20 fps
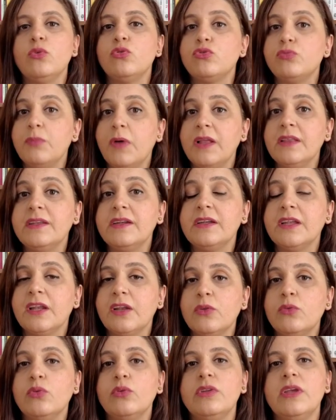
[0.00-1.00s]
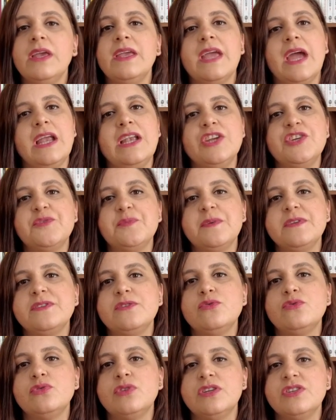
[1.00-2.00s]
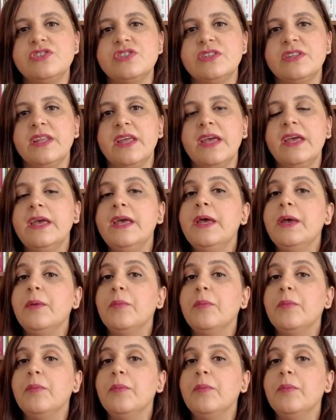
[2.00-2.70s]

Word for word: Osmanlı'nın Anadolu'ya yerleşmesi sürecinde